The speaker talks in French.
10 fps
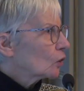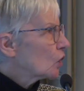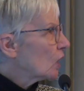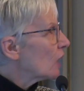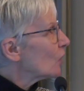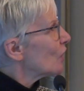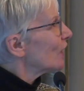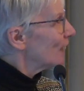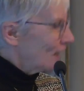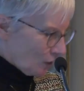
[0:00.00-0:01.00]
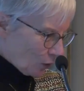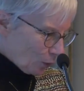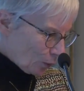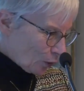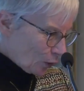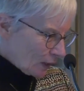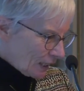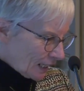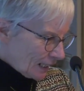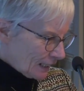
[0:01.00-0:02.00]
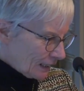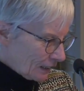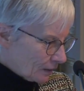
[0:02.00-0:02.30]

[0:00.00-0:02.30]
en charge des questions sociales,